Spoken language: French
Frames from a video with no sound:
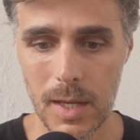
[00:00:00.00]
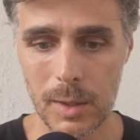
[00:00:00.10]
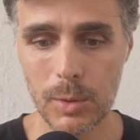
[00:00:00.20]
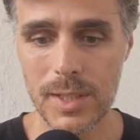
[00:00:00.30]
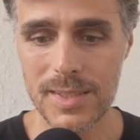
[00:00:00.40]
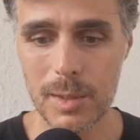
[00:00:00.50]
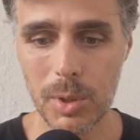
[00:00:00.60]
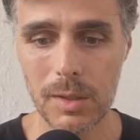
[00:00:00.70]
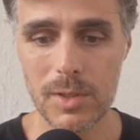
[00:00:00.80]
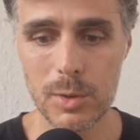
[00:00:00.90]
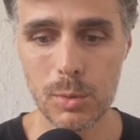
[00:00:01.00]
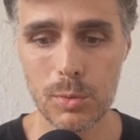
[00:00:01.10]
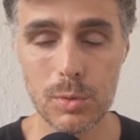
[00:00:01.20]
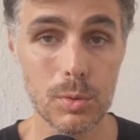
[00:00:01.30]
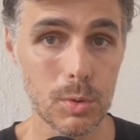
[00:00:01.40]
À noter que ces prévisions
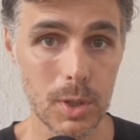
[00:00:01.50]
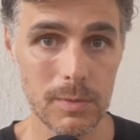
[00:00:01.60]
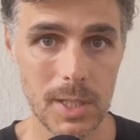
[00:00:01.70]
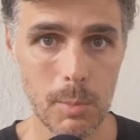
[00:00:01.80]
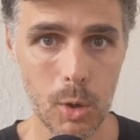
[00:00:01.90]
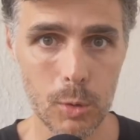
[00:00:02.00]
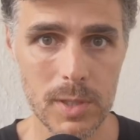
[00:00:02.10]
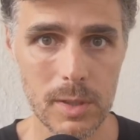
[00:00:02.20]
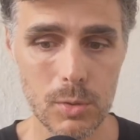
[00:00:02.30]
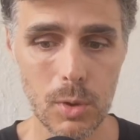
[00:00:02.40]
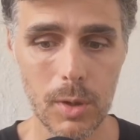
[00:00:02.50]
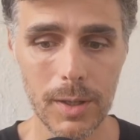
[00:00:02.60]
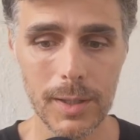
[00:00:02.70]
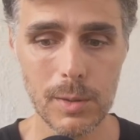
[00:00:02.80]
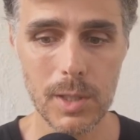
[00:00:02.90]
sont évidemment remises à jour
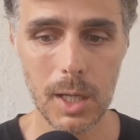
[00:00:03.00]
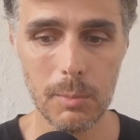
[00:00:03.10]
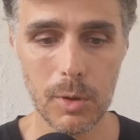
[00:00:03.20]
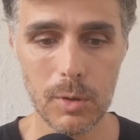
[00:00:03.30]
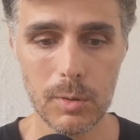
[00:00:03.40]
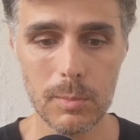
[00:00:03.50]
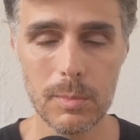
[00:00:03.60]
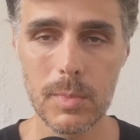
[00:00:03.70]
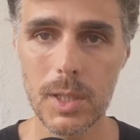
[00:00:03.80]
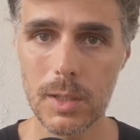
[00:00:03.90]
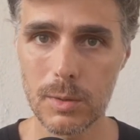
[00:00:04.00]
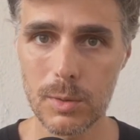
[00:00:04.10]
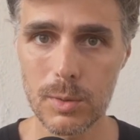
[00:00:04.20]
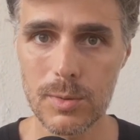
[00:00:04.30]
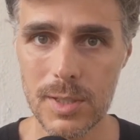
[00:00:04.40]
régulièrement, mais
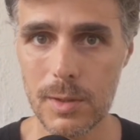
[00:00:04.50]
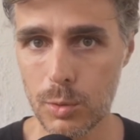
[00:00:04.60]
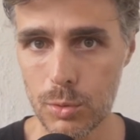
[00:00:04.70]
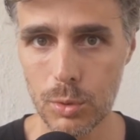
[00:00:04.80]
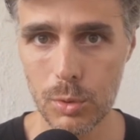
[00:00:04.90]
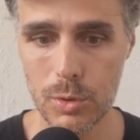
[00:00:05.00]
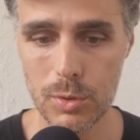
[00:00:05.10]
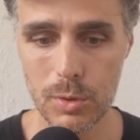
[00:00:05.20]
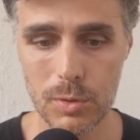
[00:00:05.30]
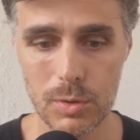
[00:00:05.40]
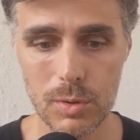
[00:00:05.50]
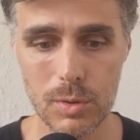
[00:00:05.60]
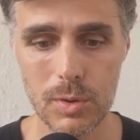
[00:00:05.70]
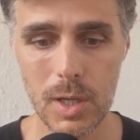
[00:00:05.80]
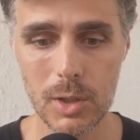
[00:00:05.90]
que ça va toujours dans le sens
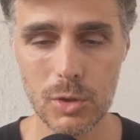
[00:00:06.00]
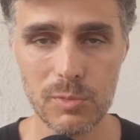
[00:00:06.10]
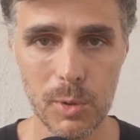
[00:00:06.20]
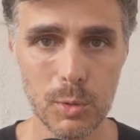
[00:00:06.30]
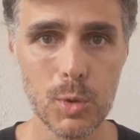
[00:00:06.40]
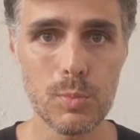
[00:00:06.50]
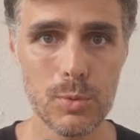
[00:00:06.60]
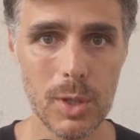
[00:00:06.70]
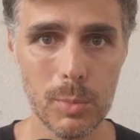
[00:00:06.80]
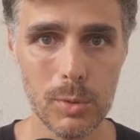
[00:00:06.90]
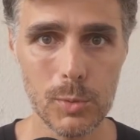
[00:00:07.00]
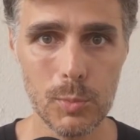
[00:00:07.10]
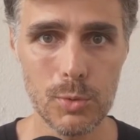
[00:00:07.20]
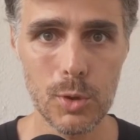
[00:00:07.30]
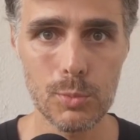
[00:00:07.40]
d'un réchauffement de plus, de
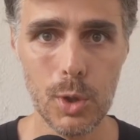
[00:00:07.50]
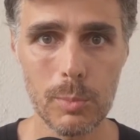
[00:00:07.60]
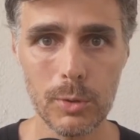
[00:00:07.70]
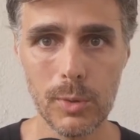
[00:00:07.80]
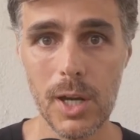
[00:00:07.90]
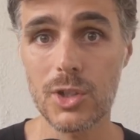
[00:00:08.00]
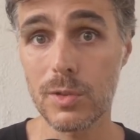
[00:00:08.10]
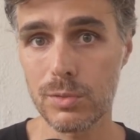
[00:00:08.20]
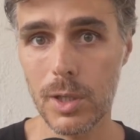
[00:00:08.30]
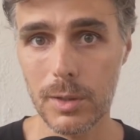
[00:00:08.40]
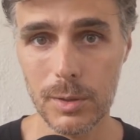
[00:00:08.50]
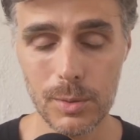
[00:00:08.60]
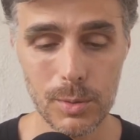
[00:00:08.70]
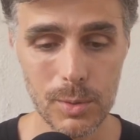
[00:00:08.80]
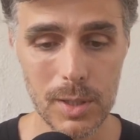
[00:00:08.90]
plus, en plus important à chaque fois
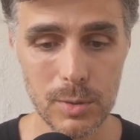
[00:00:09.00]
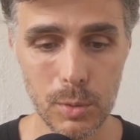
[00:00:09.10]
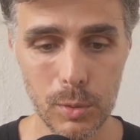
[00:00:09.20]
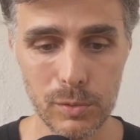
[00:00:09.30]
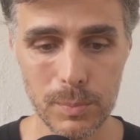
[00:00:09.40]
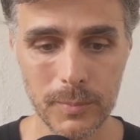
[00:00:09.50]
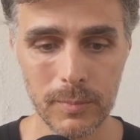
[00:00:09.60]
qu'elles sont revues.